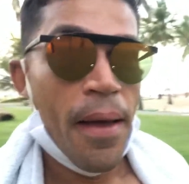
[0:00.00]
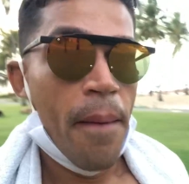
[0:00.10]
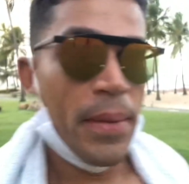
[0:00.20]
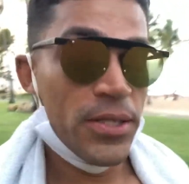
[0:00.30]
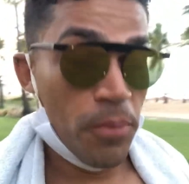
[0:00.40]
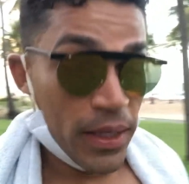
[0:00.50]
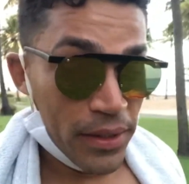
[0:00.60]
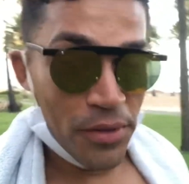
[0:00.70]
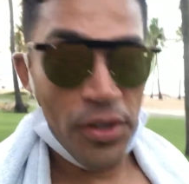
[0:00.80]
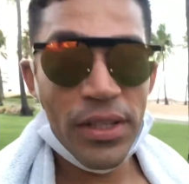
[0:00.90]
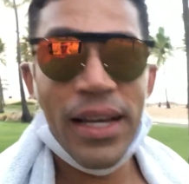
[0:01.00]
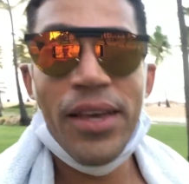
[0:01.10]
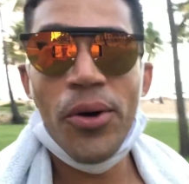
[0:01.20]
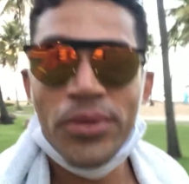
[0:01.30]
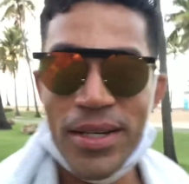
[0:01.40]
Mas eu pretendo voltar aqui
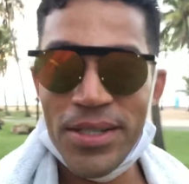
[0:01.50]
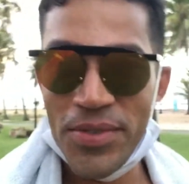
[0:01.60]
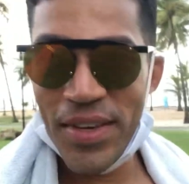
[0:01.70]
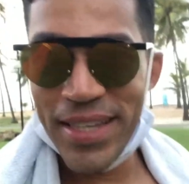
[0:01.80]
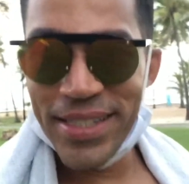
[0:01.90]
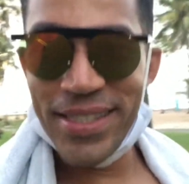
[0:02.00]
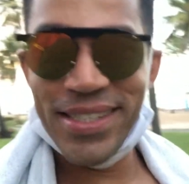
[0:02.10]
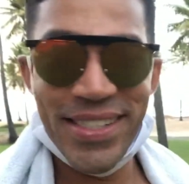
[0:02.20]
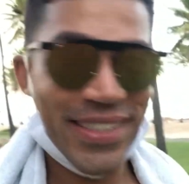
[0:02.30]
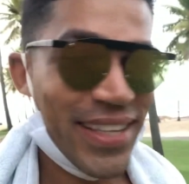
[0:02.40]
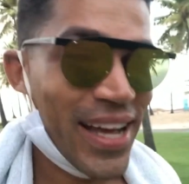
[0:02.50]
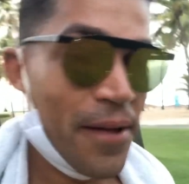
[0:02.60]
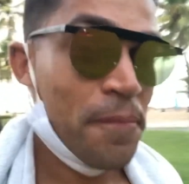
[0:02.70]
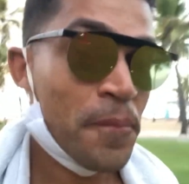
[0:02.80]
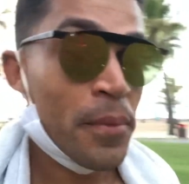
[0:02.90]
outras vezes, tá?
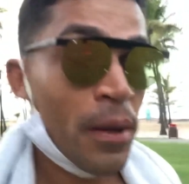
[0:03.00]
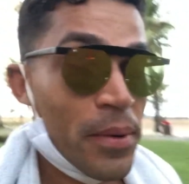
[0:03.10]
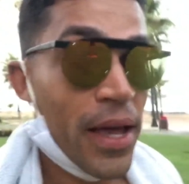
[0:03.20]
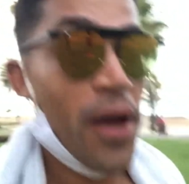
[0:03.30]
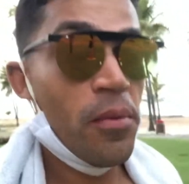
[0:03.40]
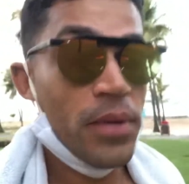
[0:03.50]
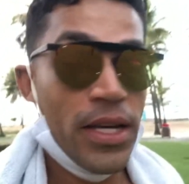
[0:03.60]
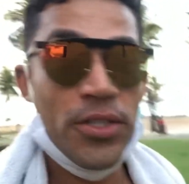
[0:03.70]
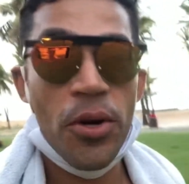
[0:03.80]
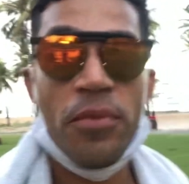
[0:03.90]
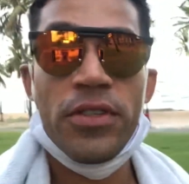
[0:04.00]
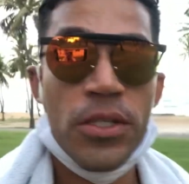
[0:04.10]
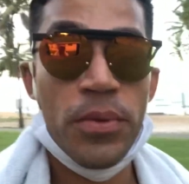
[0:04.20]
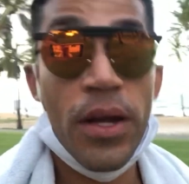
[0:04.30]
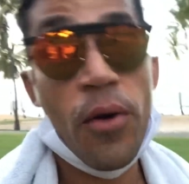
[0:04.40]
Porque realmente, como vocês
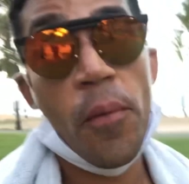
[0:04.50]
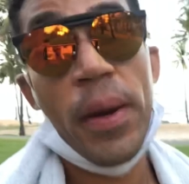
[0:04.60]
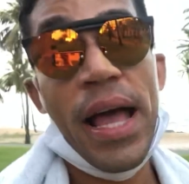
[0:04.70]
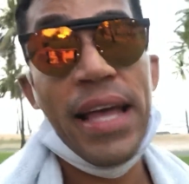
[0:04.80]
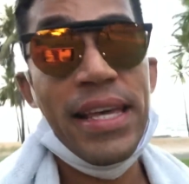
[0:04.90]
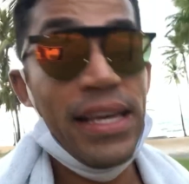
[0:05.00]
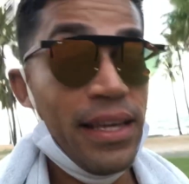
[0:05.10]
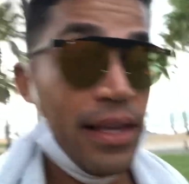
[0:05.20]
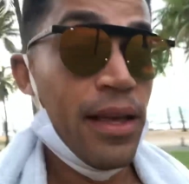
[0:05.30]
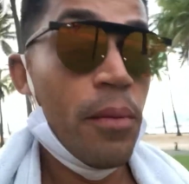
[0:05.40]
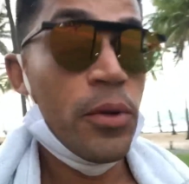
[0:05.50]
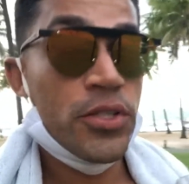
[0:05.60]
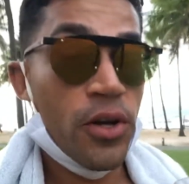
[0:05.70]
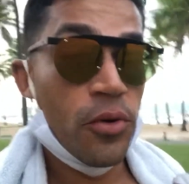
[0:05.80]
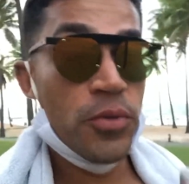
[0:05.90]
puderam acompanhar aí,
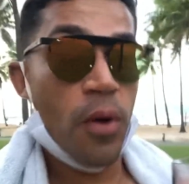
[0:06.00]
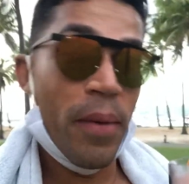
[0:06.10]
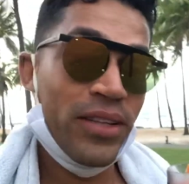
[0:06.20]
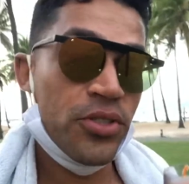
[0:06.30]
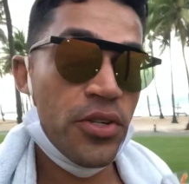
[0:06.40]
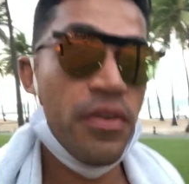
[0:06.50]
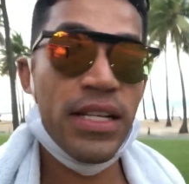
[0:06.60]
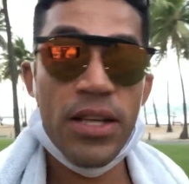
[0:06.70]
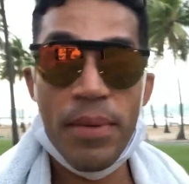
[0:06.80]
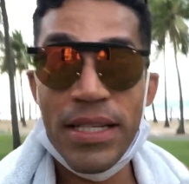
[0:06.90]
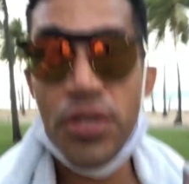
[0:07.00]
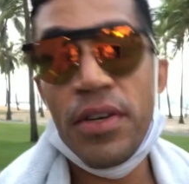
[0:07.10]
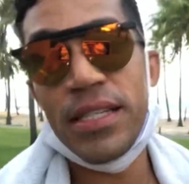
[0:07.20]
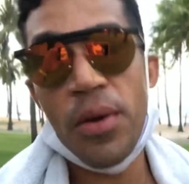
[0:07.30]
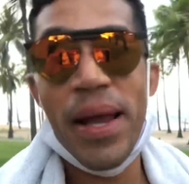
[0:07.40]
mostrei alguns momentos de diversão, mas a
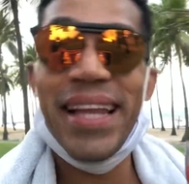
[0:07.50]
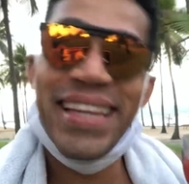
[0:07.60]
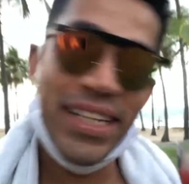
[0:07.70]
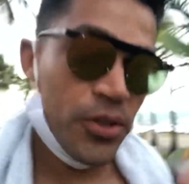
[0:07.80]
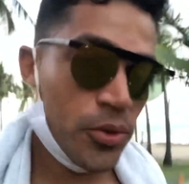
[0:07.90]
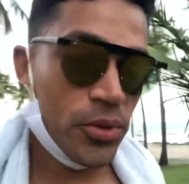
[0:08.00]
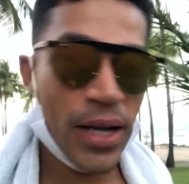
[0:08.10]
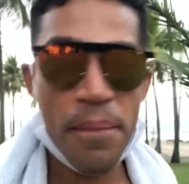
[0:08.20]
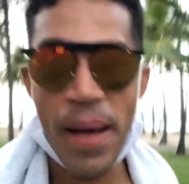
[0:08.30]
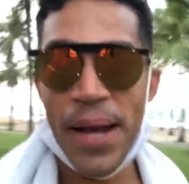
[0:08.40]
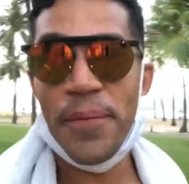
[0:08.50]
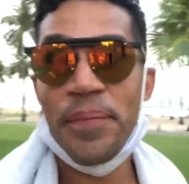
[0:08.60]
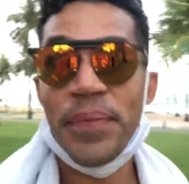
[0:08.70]
diversão era dentro do trabalho.